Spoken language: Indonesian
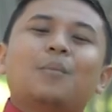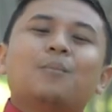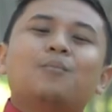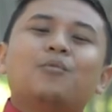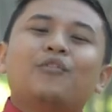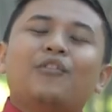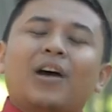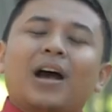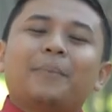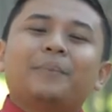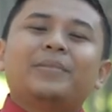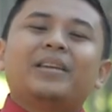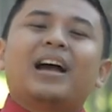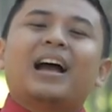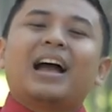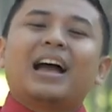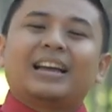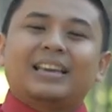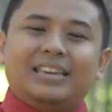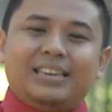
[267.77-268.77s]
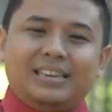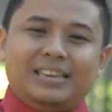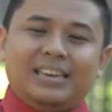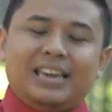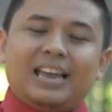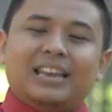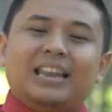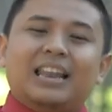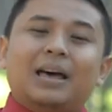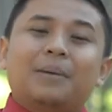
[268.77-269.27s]
move up yang
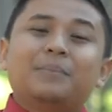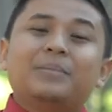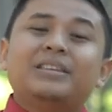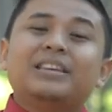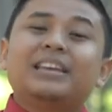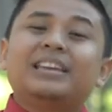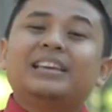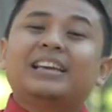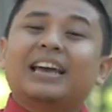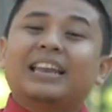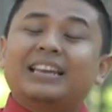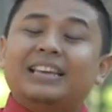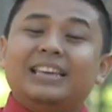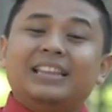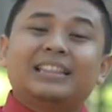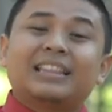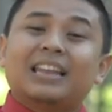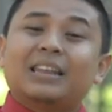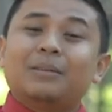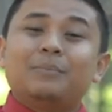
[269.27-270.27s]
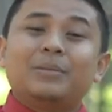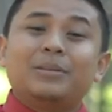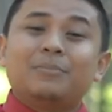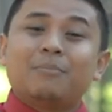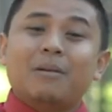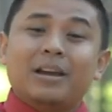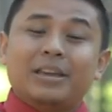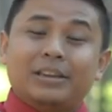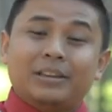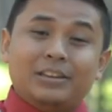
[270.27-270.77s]
hakiki adalah menjadikan kita lebih
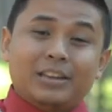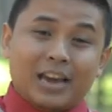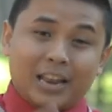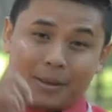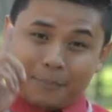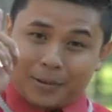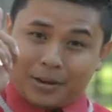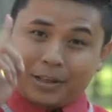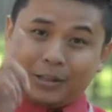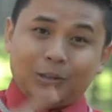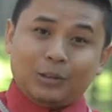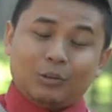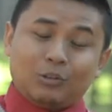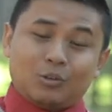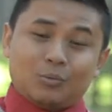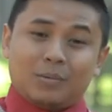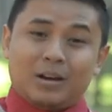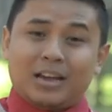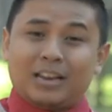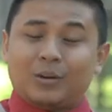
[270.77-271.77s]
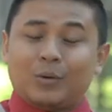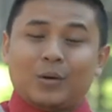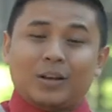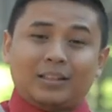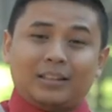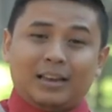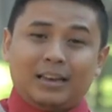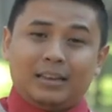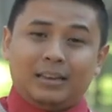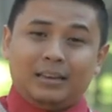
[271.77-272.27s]
baik di hadapan Allah Subhanahu wa
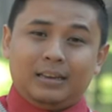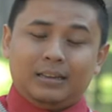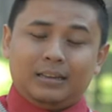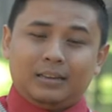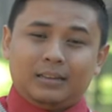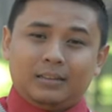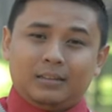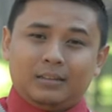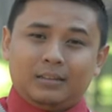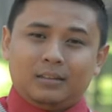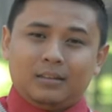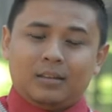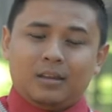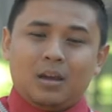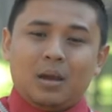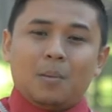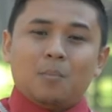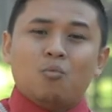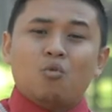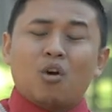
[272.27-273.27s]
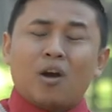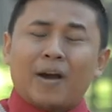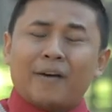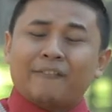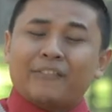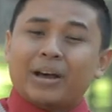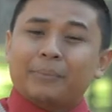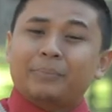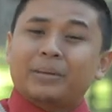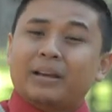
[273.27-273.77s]
taala. Move
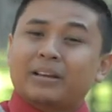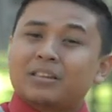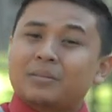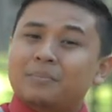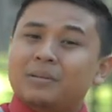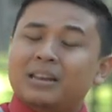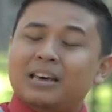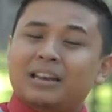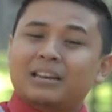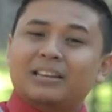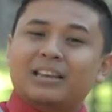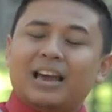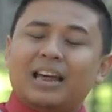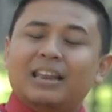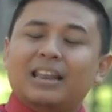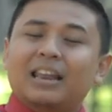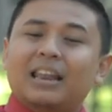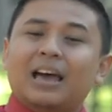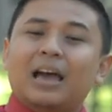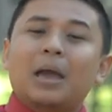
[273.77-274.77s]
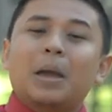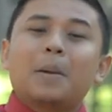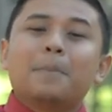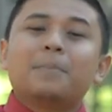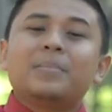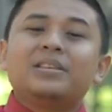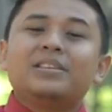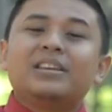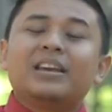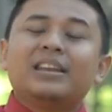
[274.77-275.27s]
up yang sebenarnya adalah
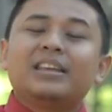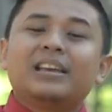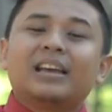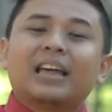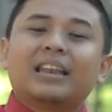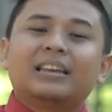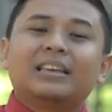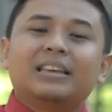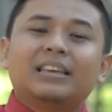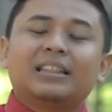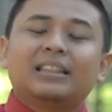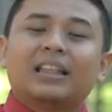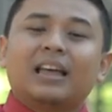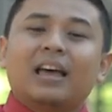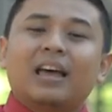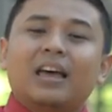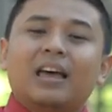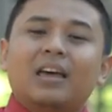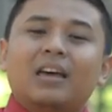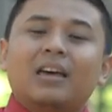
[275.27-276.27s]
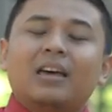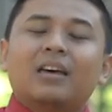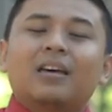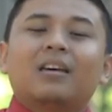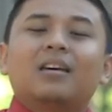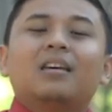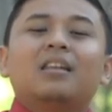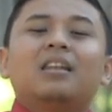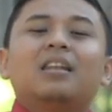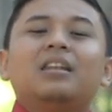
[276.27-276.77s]
menjadikan kita
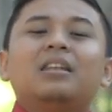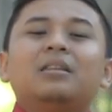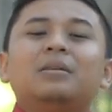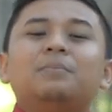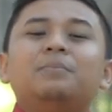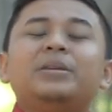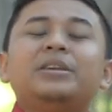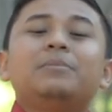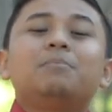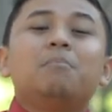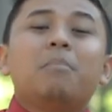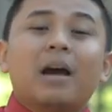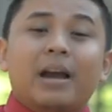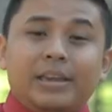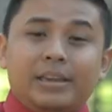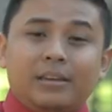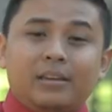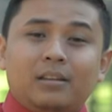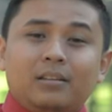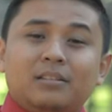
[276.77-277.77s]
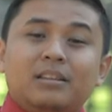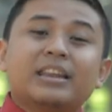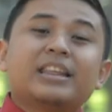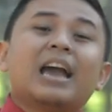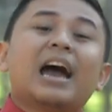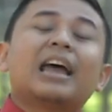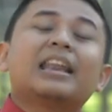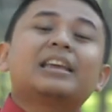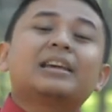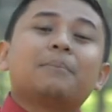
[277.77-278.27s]
lebih baik dari
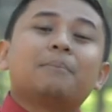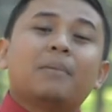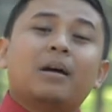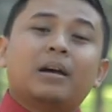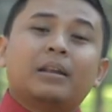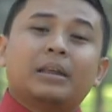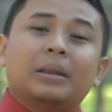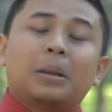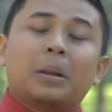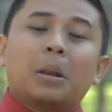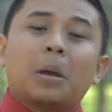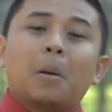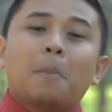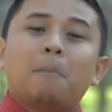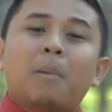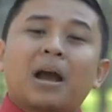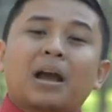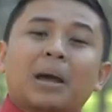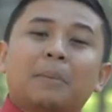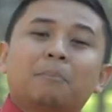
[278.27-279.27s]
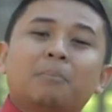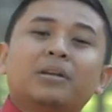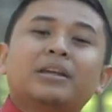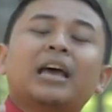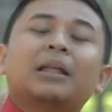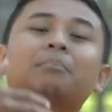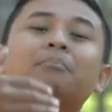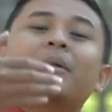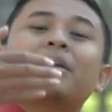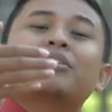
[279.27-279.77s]
hari kemarin, bahkan
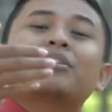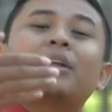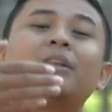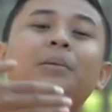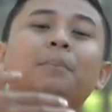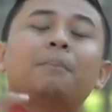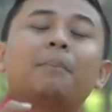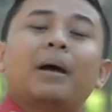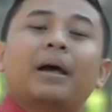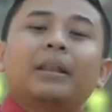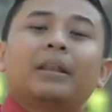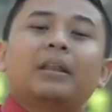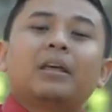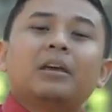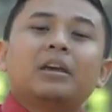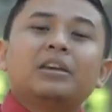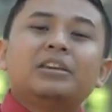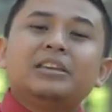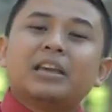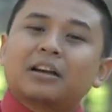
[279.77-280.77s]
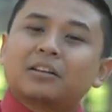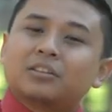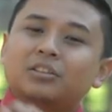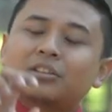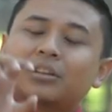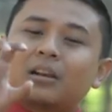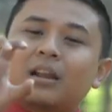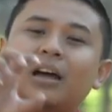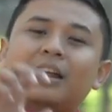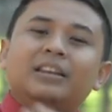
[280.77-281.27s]
melihat masa depan yang
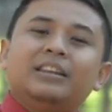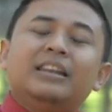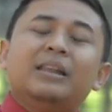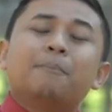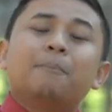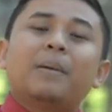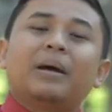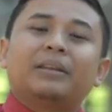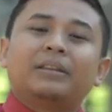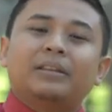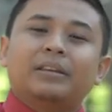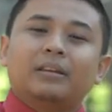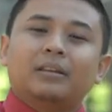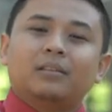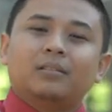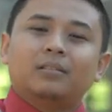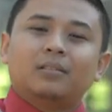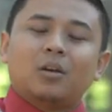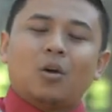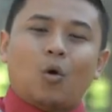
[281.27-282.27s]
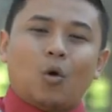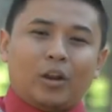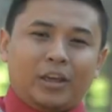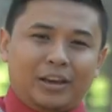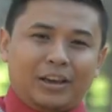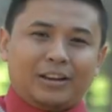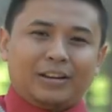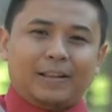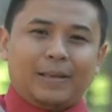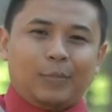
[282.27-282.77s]
cerah di depannya. Oleh
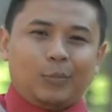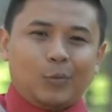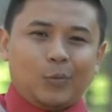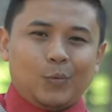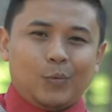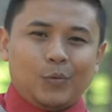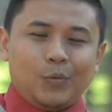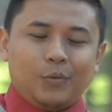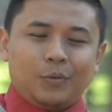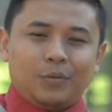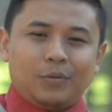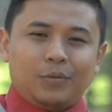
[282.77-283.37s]
karena itu,